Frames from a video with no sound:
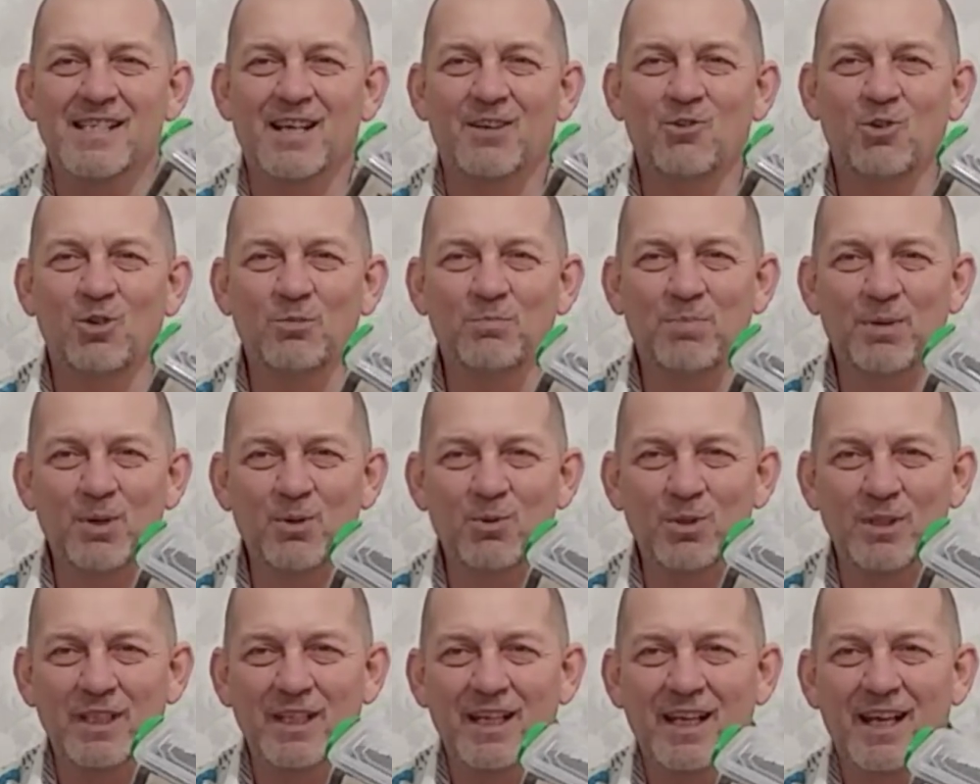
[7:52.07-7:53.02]
Закон
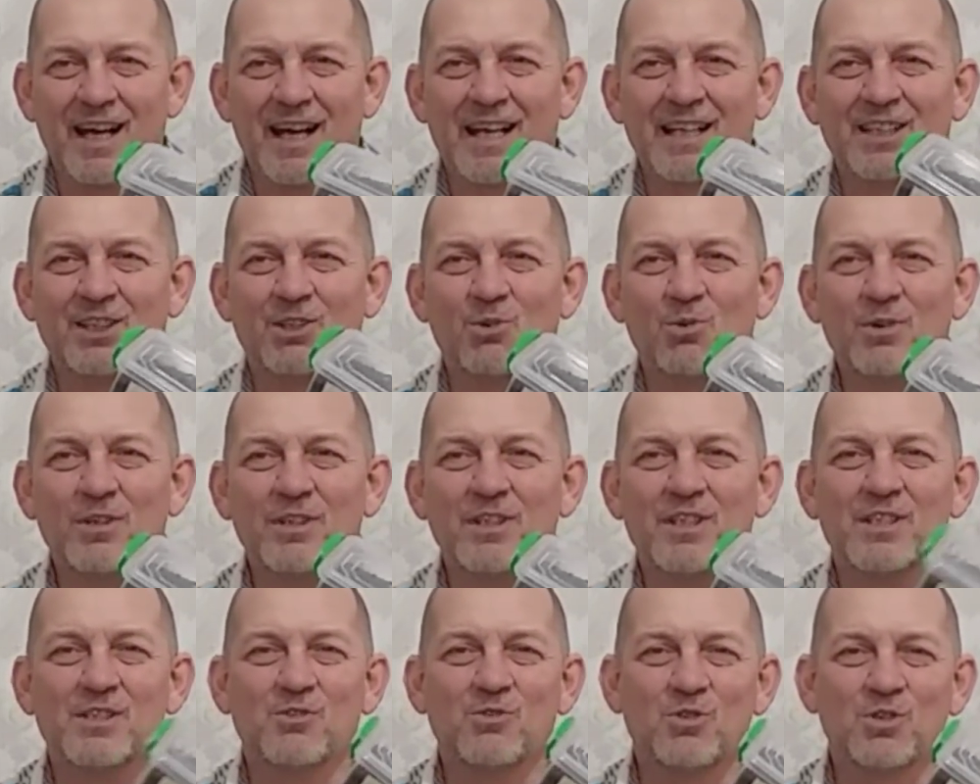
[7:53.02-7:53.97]
природы. Одно
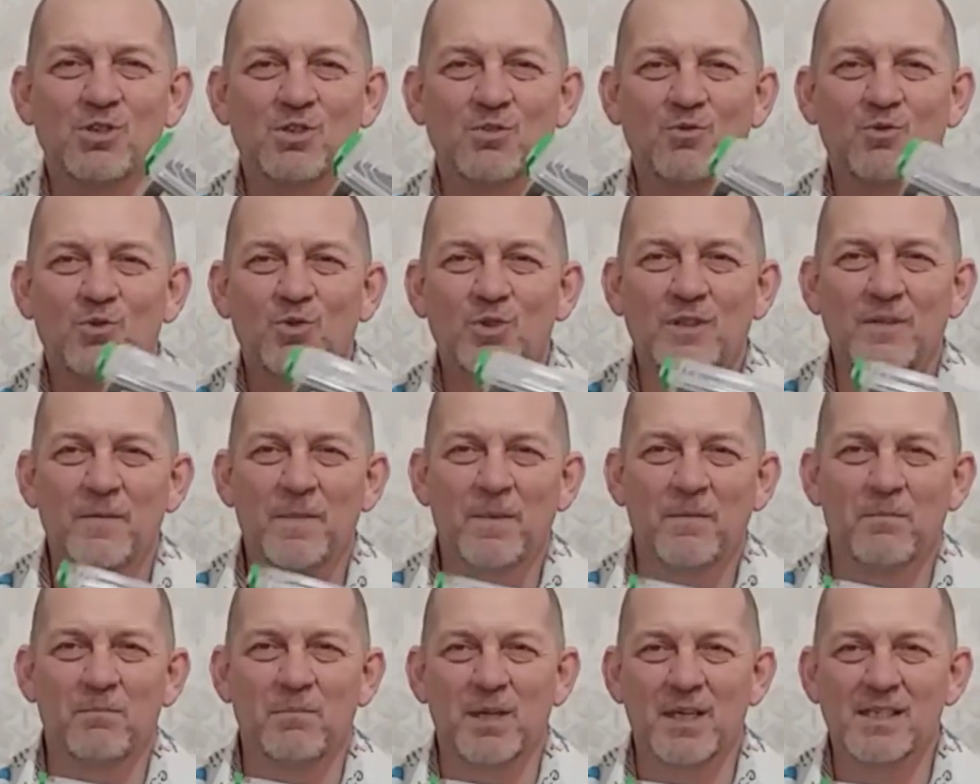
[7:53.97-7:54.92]
не существует
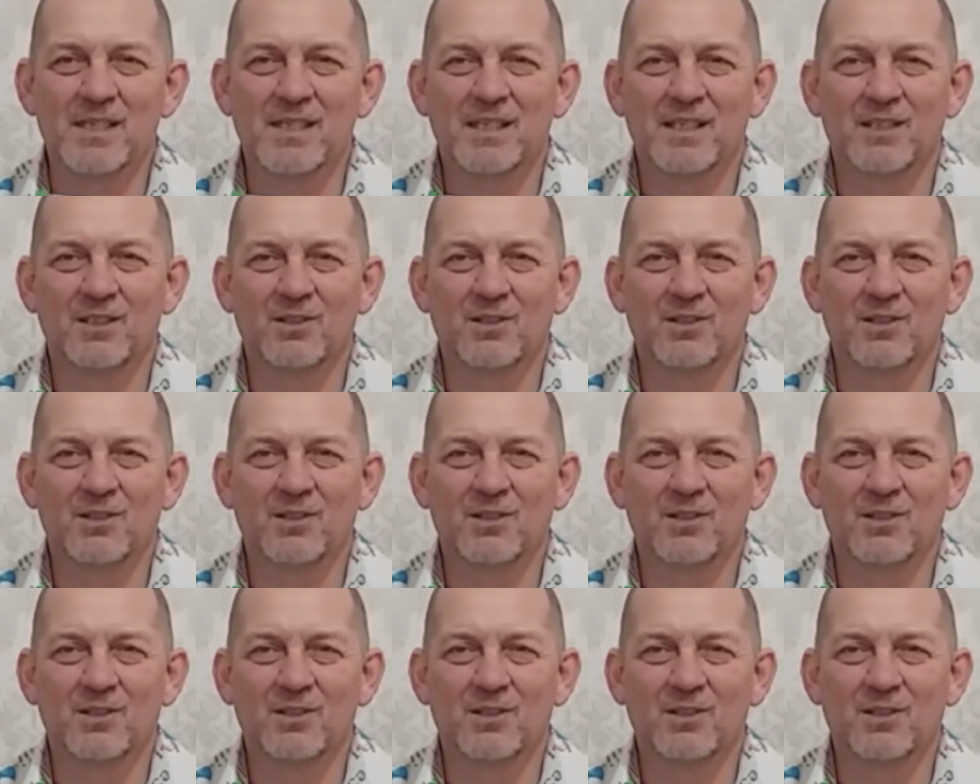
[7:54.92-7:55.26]
без